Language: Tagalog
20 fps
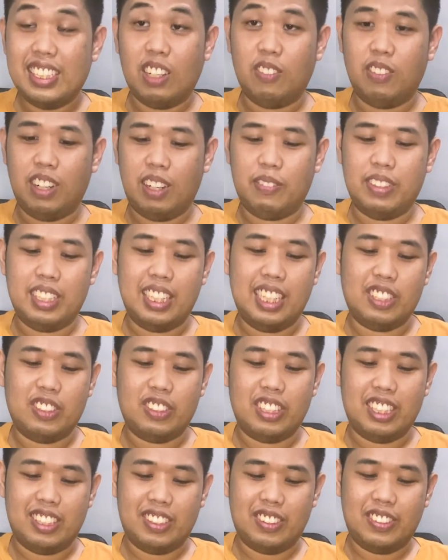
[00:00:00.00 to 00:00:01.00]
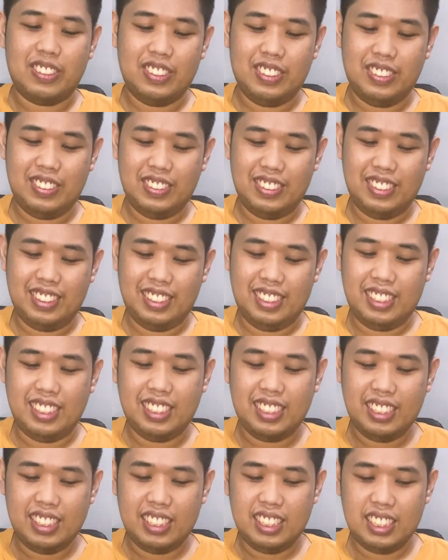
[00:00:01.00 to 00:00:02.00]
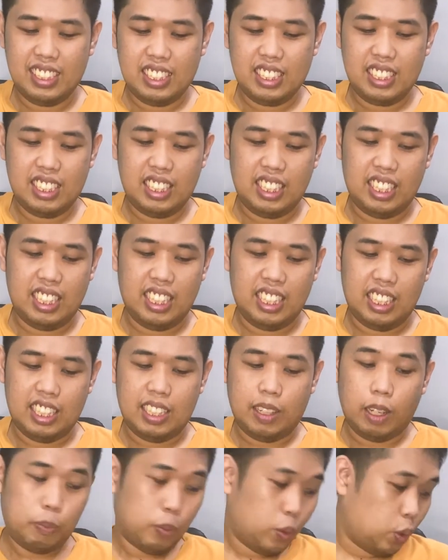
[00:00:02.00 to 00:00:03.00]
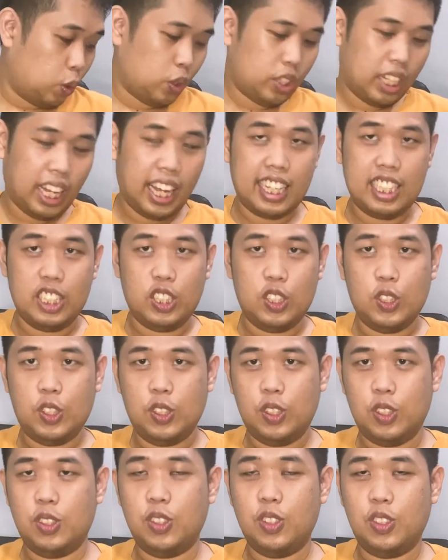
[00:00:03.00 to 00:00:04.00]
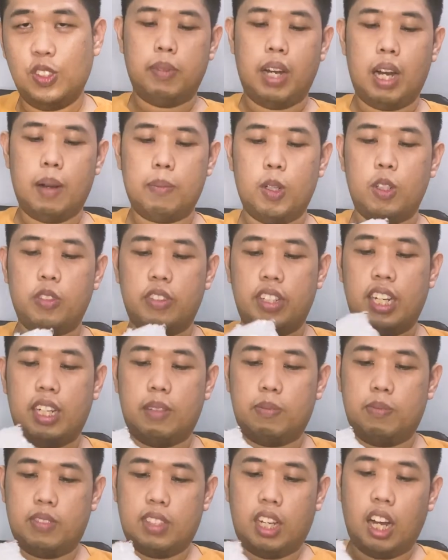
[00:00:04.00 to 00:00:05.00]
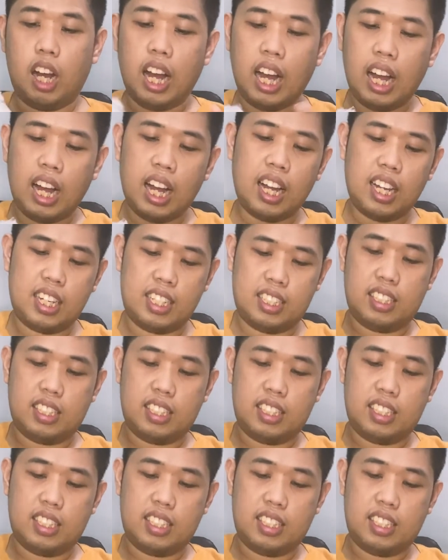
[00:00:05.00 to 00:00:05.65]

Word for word: sa mga binili kong ito. Ayan. At puro tayo bubble wrap. Ah!